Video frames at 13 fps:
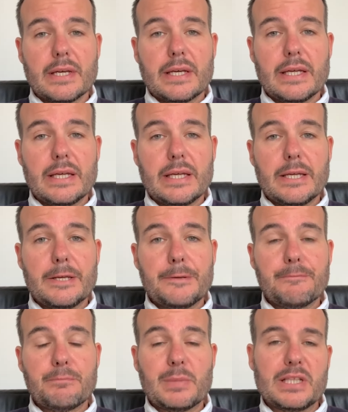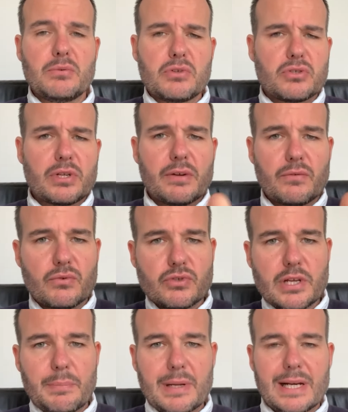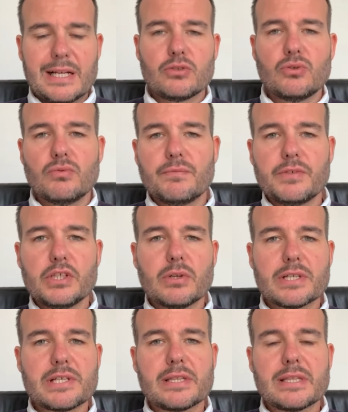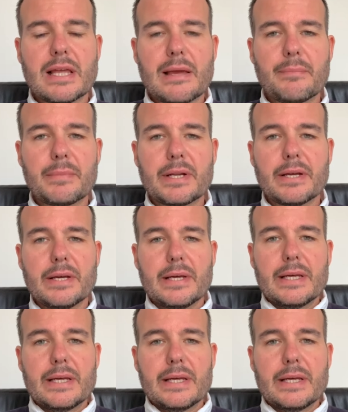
eh, ma di questo ne avevo già parlato in un video a settembre,